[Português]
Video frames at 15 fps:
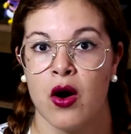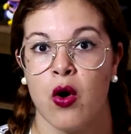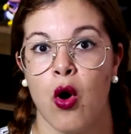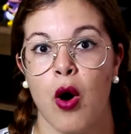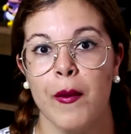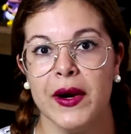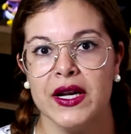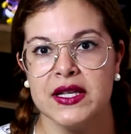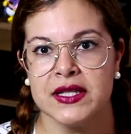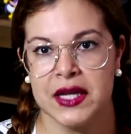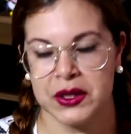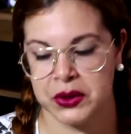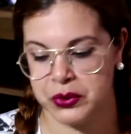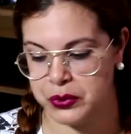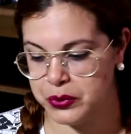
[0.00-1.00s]
como eles
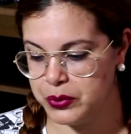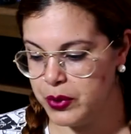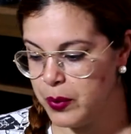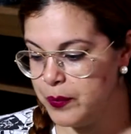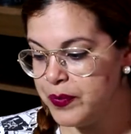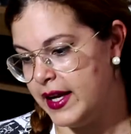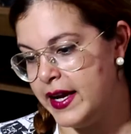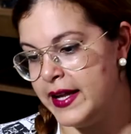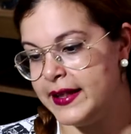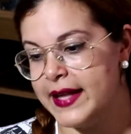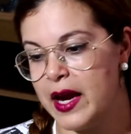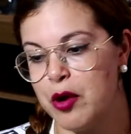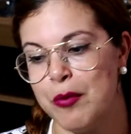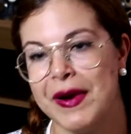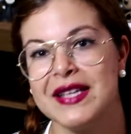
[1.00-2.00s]
atuam e
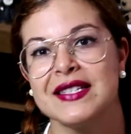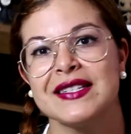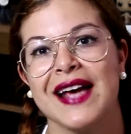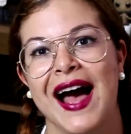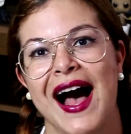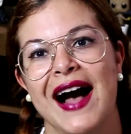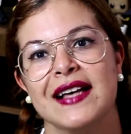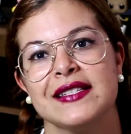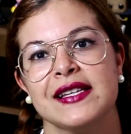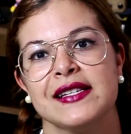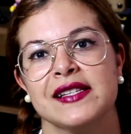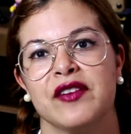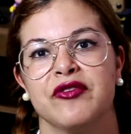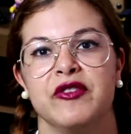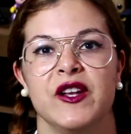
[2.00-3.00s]
tem umas
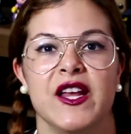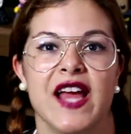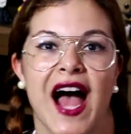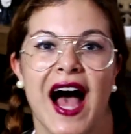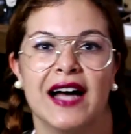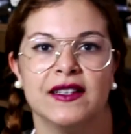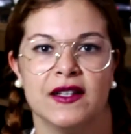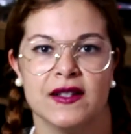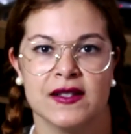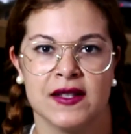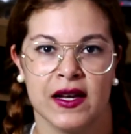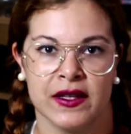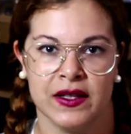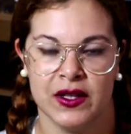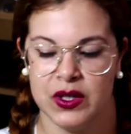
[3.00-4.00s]
casas afiliadas
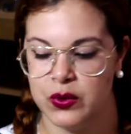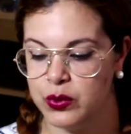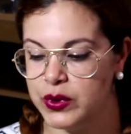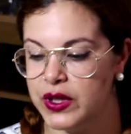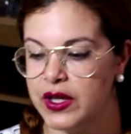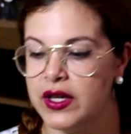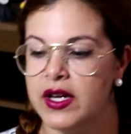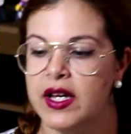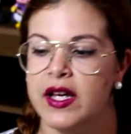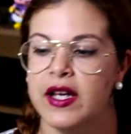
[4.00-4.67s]
da guilda